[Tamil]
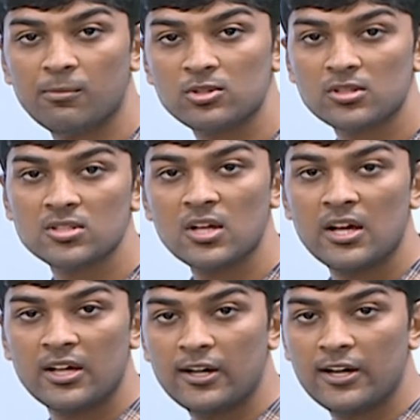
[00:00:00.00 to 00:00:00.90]
அப்போசஸ்
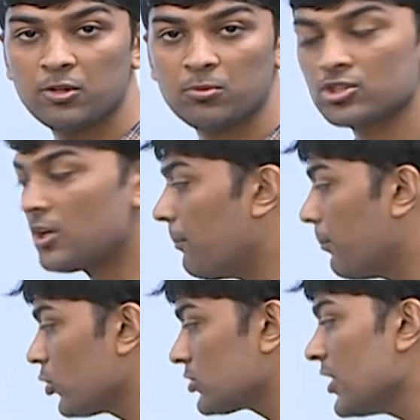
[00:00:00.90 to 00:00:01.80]
ரிலேட்டிவ் மோஷன்
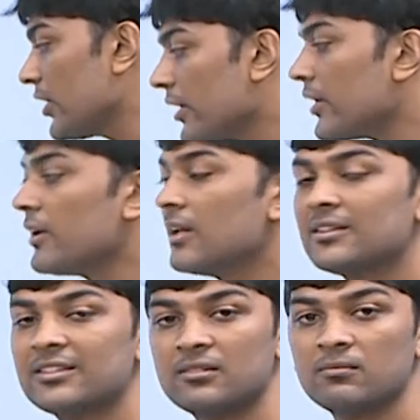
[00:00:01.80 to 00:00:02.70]
அப்போஸ்னா என்ன
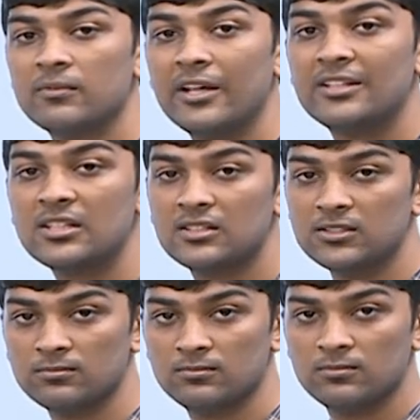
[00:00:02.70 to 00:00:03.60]
எதிர்த்து
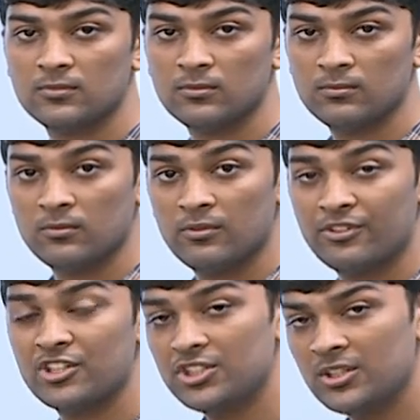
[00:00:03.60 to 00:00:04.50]

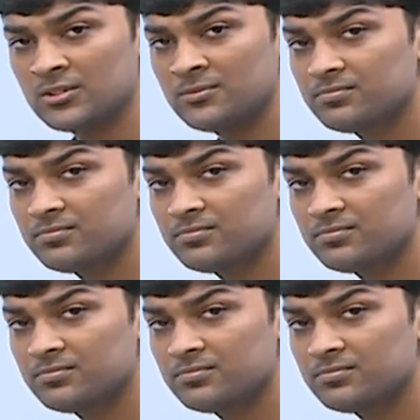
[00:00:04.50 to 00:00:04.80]
ஃப்ரிக்ஷன்